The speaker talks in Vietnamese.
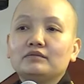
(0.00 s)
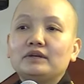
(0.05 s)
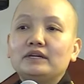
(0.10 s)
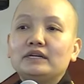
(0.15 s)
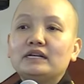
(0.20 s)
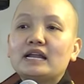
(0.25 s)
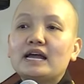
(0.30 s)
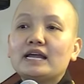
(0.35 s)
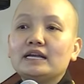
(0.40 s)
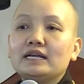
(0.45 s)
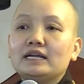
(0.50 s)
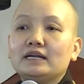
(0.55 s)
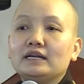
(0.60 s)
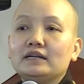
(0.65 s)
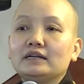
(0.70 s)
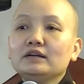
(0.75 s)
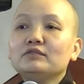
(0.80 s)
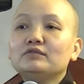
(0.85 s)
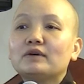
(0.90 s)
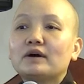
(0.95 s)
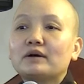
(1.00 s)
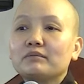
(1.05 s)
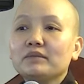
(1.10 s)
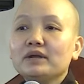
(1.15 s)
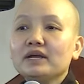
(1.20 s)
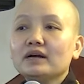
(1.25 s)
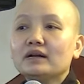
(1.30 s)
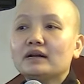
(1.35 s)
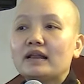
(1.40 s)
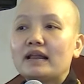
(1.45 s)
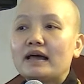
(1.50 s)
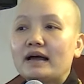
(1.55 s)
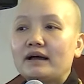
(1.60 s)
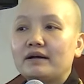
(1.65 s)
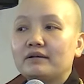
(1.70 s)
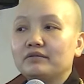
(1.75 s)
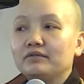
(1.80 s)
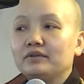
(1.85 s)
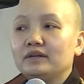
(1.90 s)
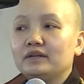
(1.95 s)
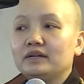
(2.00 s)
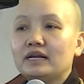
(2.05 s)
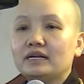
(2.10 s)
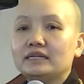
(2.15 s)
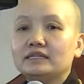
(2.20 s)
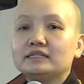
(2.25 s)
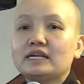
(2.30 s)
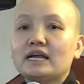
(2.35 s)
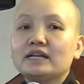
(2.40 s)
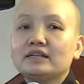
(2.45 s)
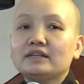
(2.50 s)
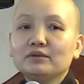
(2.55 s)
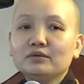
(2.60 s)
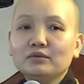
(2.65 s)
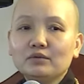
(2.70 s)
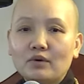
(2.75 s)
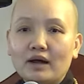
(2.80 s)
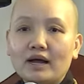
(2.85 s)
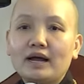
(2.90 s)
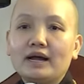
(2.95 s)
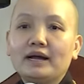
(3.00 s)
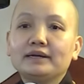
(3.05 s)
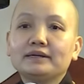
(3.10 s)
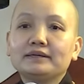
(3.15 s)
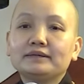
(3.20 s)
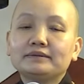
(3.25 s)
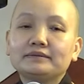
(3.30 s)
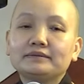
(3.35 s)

vị này Đức Phật biết là vị này sẽ chứng quả,